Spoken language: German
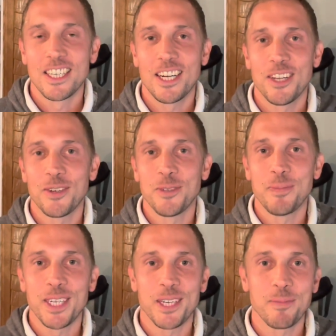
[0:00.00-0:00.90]
Hallo,
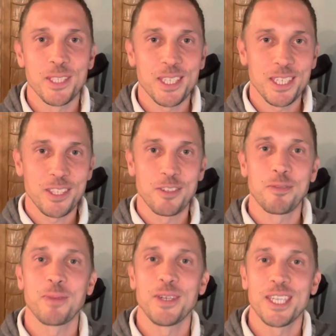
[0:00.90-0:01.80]
mein Name ist Christoph
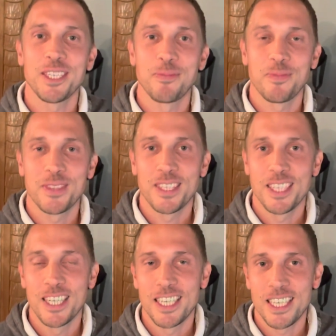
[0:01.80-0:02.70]
Breuer.
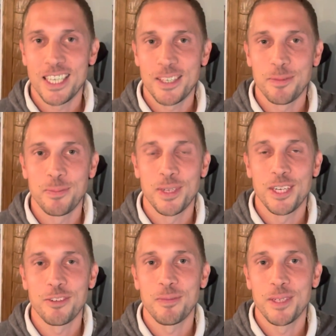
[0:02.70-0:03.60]
Ich bin
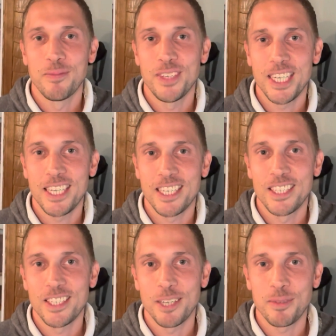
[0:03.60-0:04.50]
auf meinem Weg in die
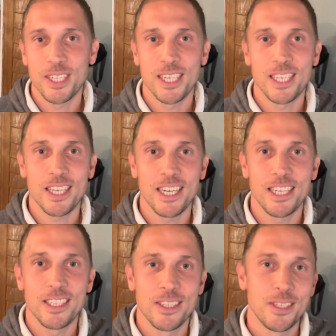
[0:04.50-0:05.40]

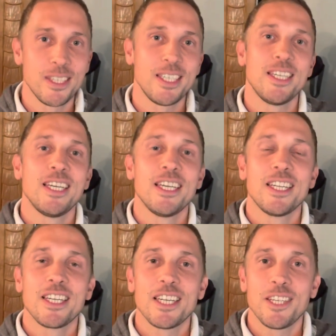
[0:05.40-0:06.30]
Selbstständigkeit.
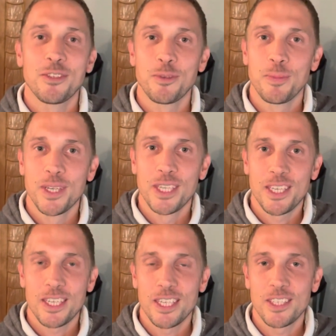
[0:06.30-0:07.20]
Dazu bin
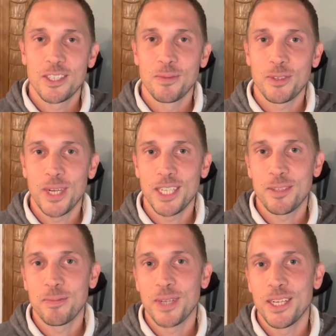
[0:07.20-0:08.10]
ich jetzt zum
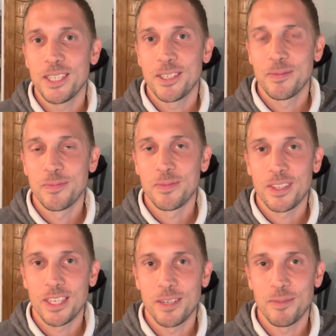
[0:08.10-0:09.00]
zweiten Mal
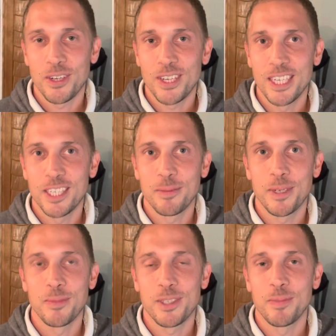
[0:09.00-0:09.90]
am Wochenende
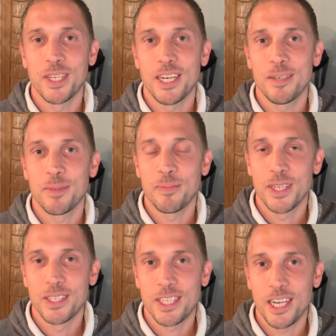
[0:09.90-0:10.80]
beim Seminar beim
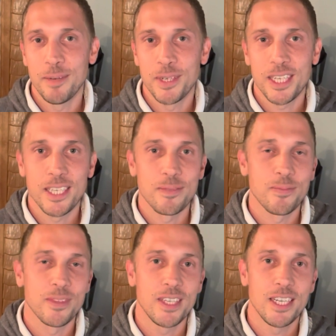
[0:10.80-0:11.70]
Ernst Krameri.
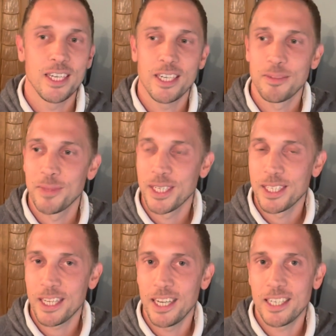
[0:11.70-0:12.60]
Er hat mir
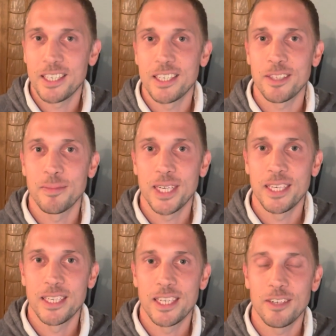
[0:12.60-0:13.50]
gezeigt, dass
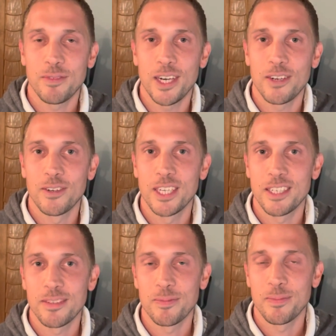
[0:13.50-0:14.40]
meine
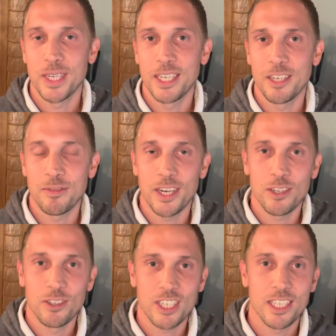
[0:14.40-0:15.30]
Erfahrungen meine
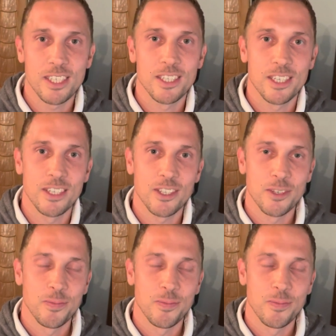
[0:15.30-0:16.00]
Erfahrungsschätze sind.